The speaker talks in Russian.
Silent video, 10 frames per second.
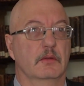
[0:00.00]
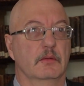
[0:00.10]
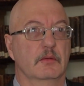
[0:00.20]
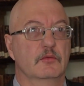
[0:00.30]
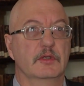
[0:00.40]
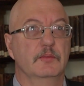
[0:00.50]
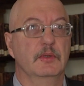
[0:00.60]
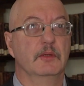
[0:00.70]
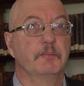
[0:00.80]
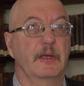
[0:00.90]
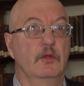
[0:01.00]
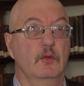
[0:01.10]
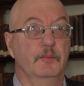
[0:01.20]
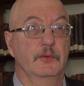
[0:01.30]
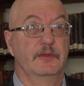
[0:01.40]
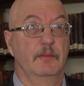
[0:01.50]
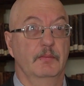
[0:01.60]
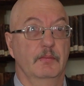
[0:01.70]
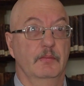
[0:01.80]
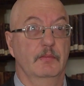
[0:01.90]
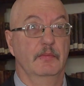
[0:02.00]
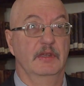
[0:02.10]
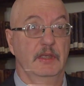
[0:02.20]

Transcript: нужно было прихлопнуть на